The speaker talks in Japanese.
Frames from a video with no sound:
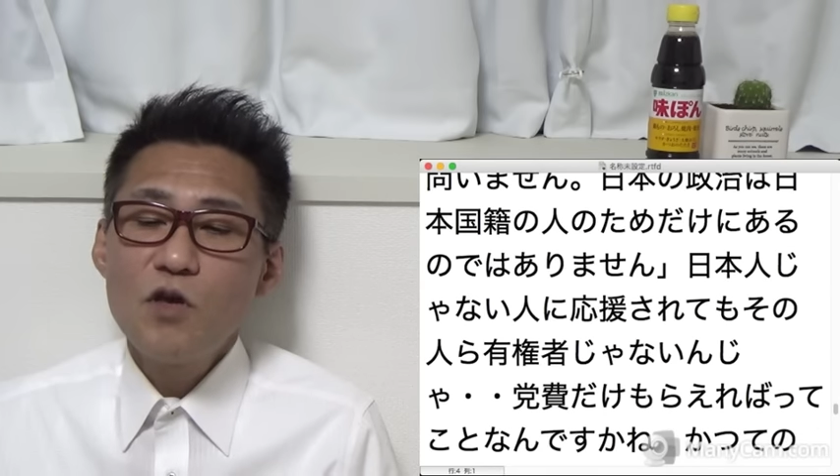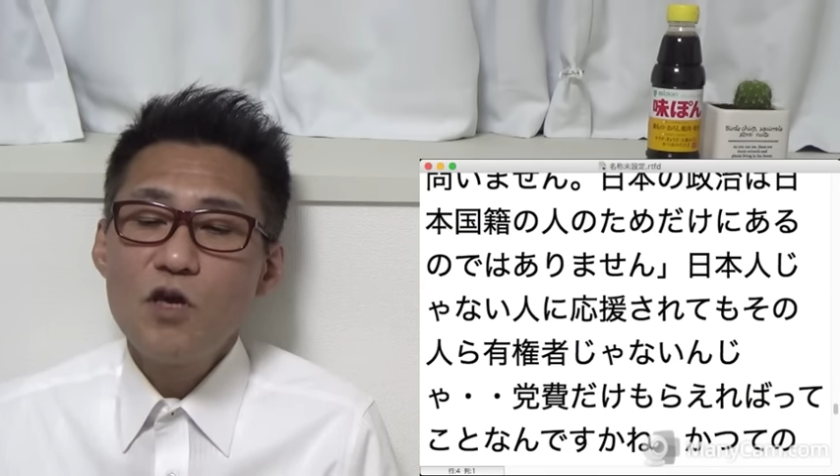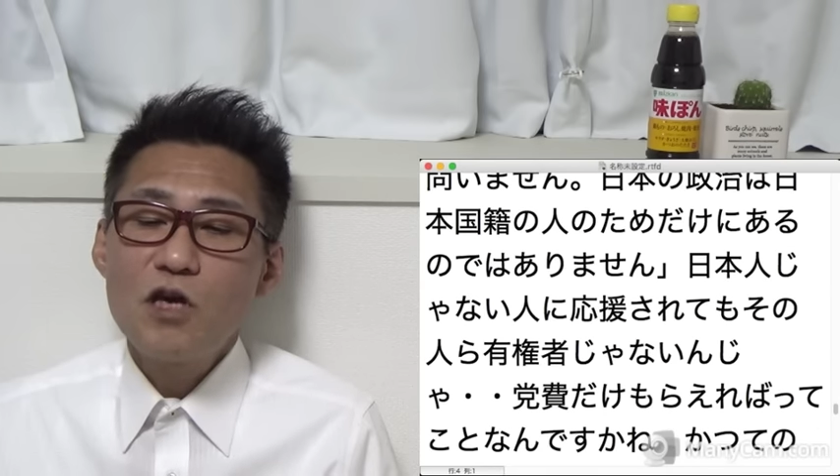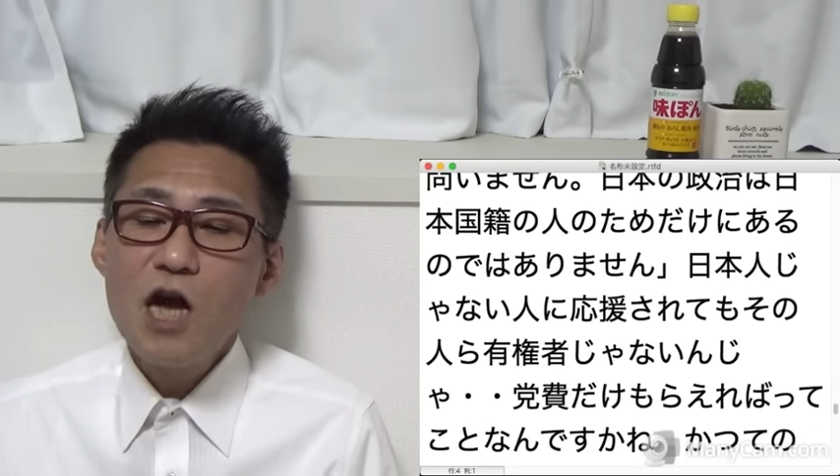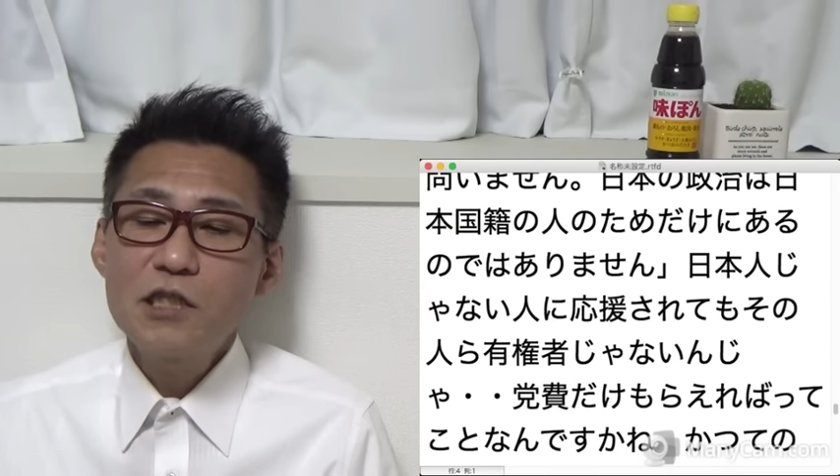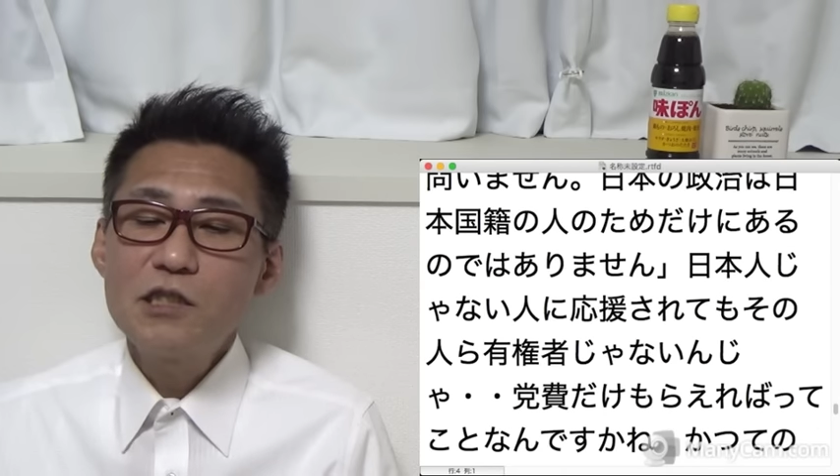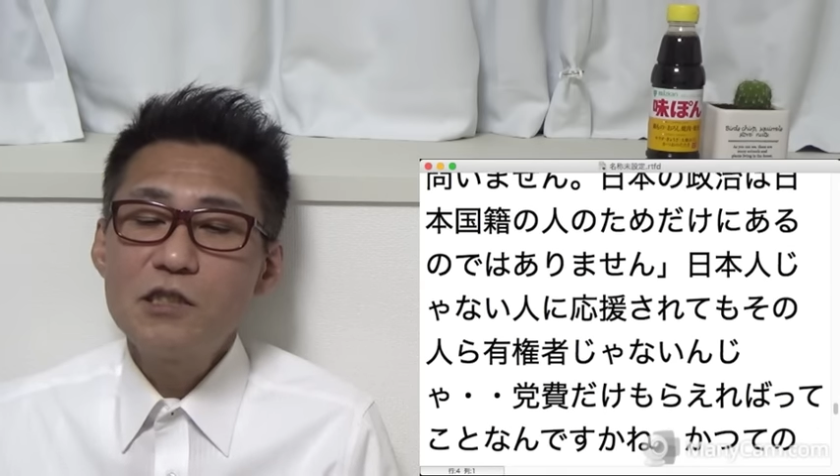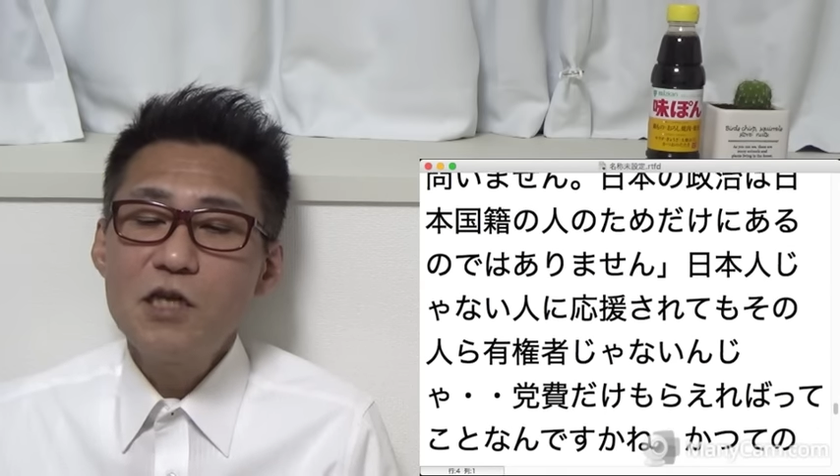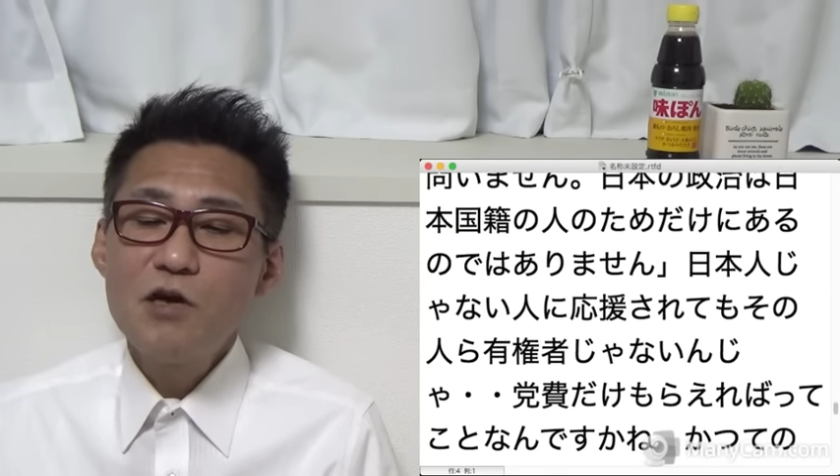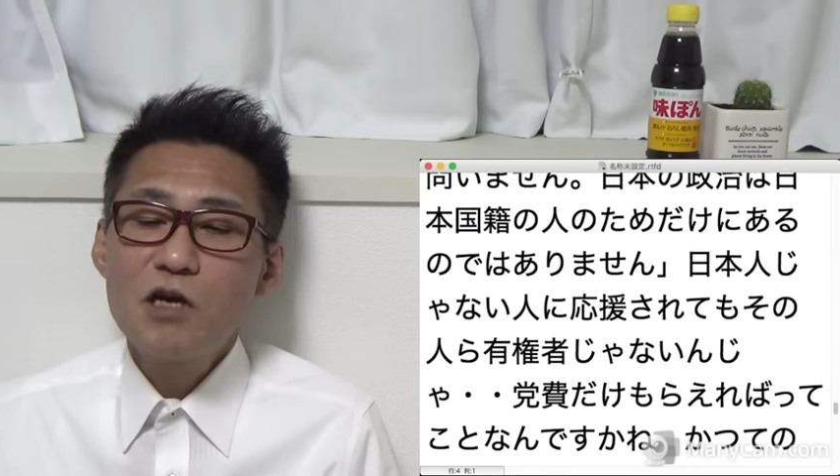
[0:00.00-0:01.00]
えー、か
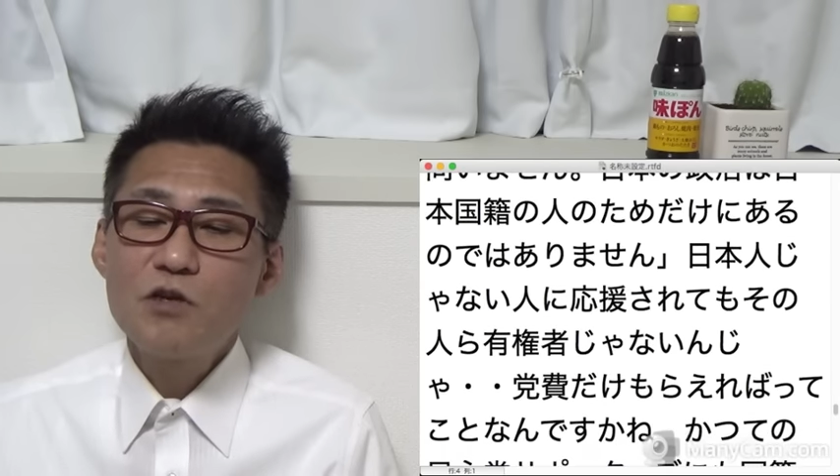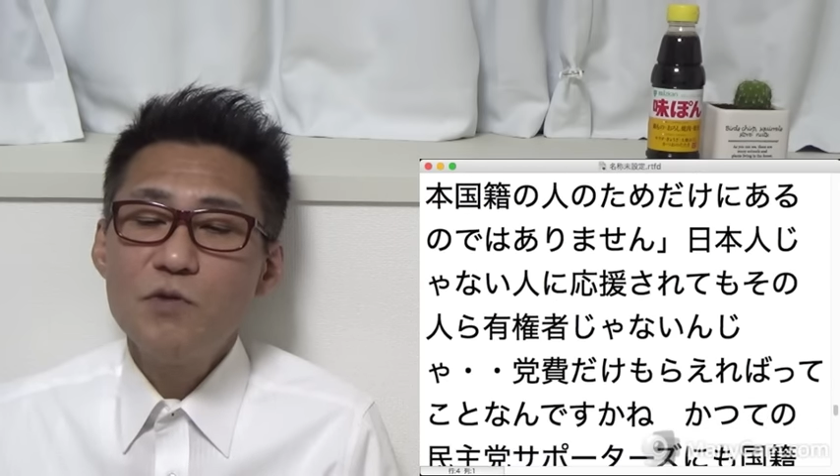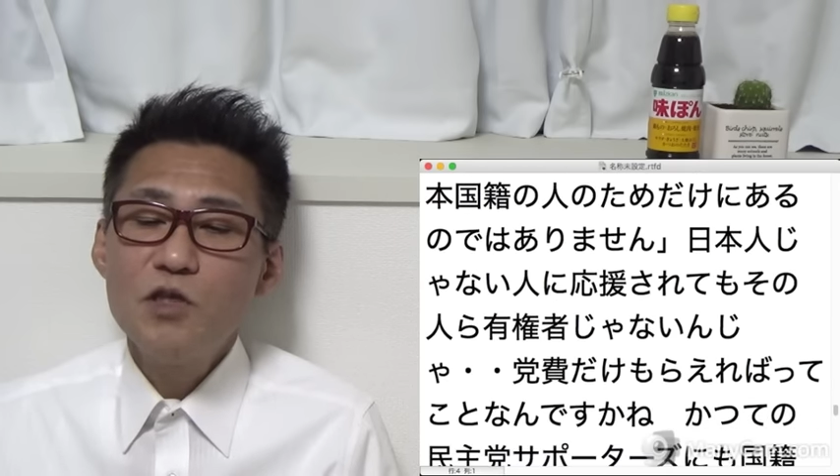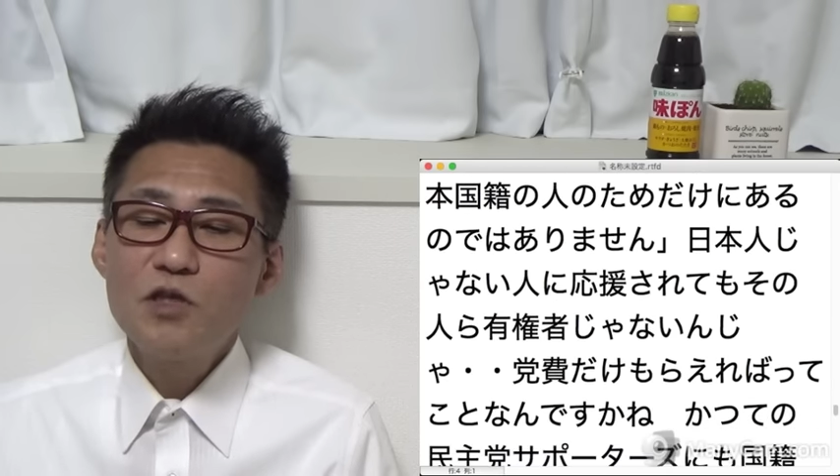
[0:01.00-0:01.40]
つてのあの民